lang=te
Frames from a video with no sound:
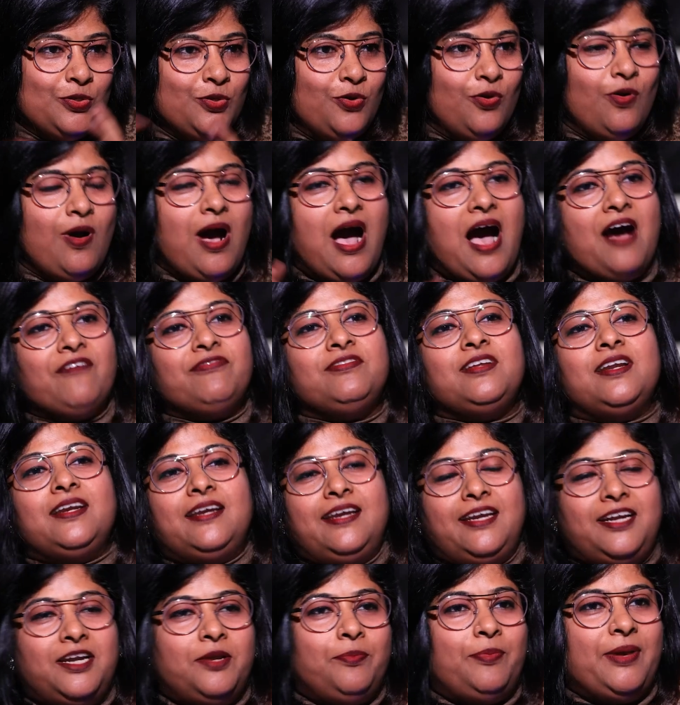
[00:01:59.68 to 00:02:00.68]
సో ఆఫ్టర్
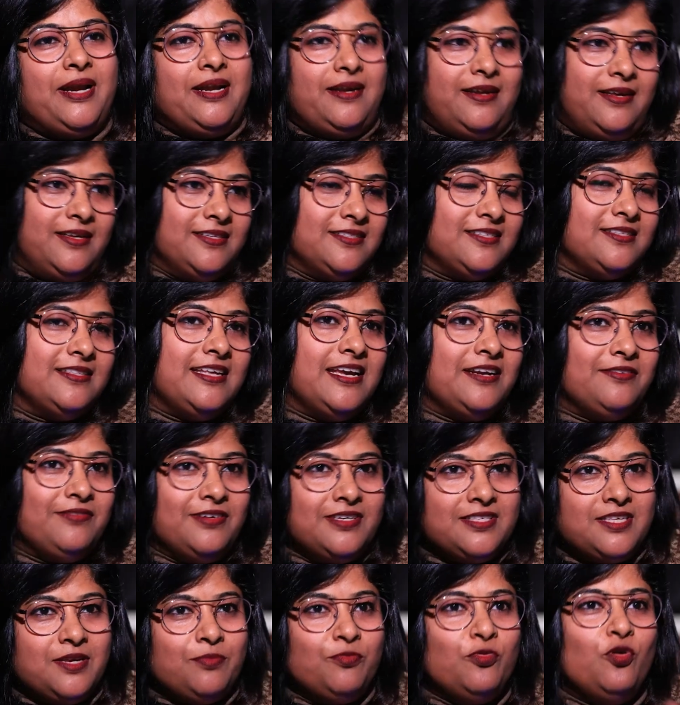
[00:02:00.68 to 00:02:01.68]
ఇండిపెండెన్స్ దేర్
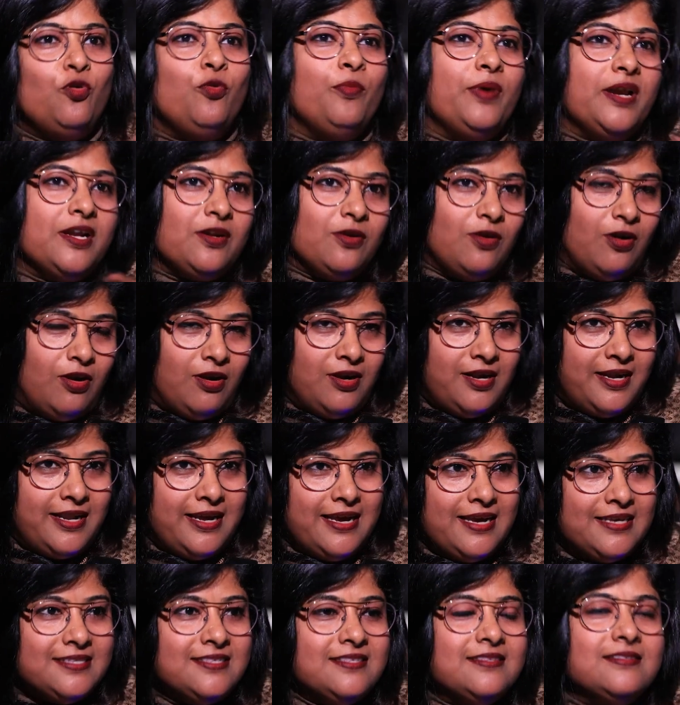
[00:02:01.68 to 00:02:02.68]
వాజ్ ఎ మూమెంట్ కాల్డ్
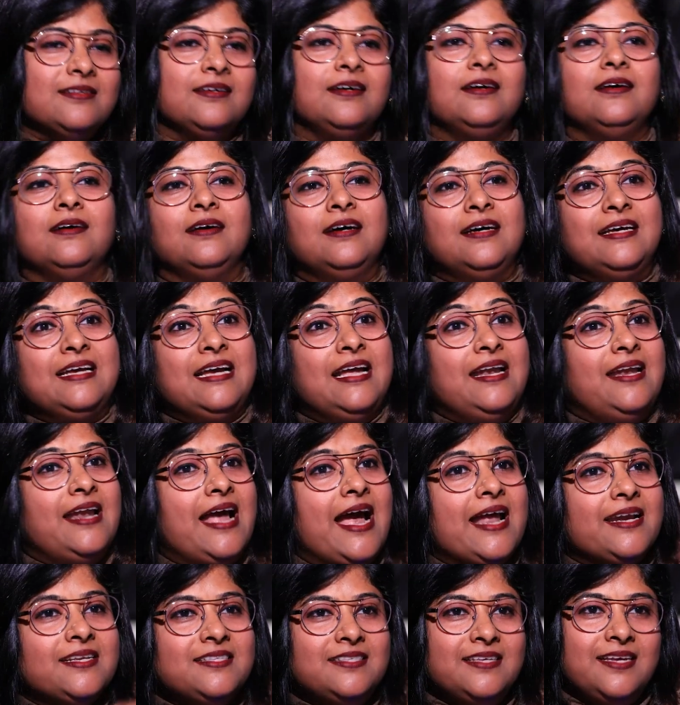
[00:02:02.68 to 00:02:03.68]
యాజ్
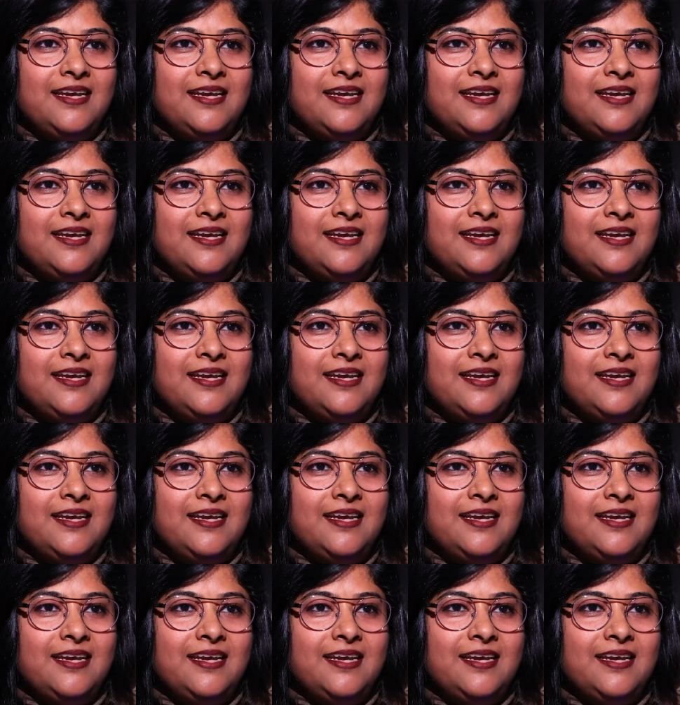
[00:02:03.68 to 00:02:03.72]
ల్యాండ్